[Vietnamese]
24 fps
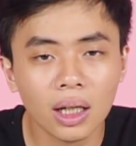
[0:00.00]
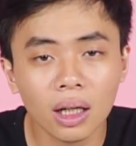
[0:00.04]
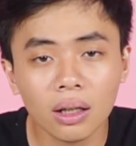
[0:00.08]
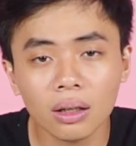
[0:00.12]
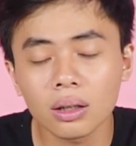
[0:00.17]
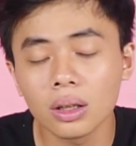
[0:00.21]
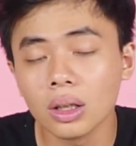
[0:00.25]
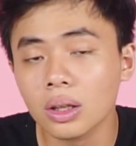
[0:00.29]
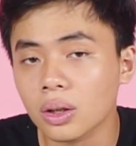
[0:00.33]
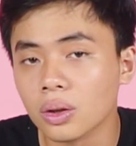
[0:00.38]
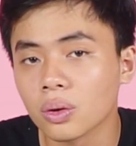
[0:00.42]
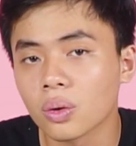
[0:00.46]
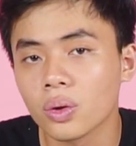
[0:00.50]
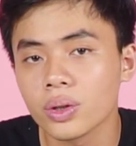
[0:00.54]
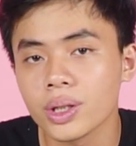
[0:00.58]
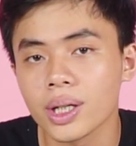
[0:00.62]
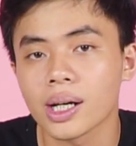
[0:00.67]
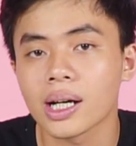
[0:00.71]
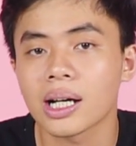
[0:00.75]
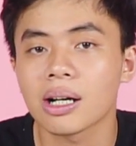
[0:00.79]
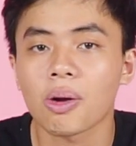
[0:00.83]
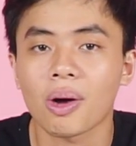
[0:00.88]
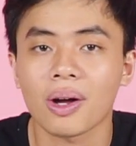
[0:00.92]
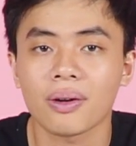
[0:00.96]
chất lượng của
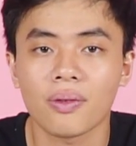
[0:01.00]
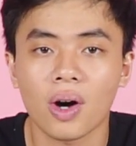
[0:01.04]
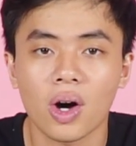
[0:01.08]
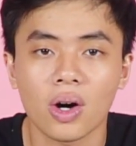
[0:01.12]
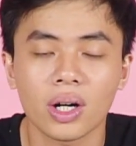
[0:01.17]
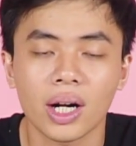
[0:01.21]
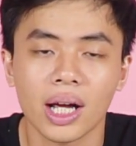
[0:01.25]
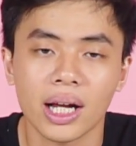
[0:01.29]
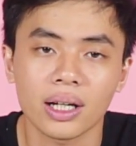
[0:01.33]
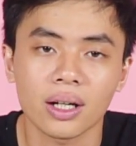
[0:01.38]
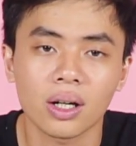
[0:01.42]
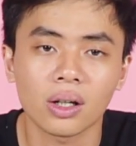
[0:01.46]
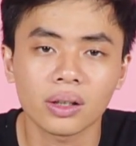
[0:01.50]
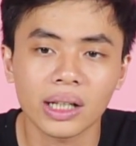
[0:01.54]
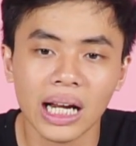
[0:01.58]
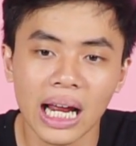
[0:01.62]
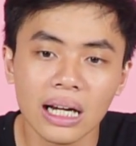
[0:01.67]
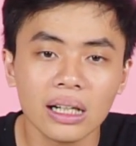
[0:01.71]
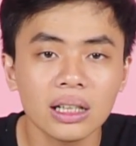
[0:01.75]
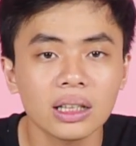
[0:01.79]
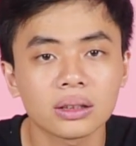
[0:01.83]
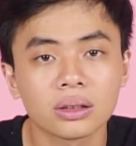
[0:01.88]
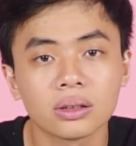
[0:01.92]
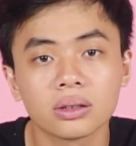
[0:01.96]
những cái loại vỏ này nó
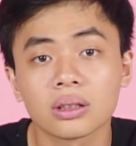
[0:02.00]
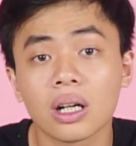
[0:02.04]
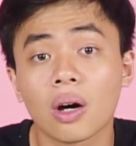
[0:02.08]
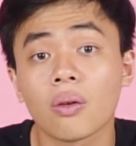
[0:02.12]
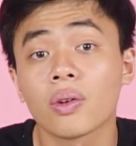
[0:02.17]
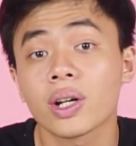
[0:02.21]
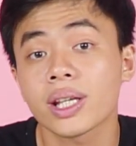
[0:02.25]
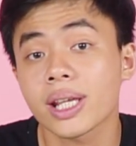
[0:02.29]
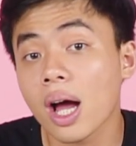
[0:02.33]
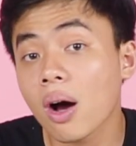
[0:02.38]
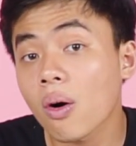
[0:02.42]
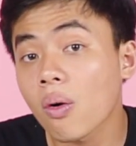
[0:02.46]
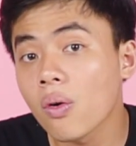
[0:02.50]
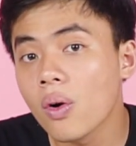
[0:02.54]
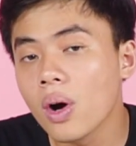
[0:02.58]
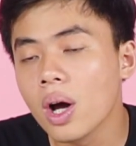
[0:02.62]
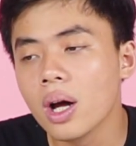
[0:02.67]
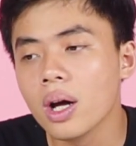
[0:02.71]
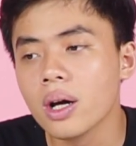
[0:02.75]
khá là tương đồng với nhau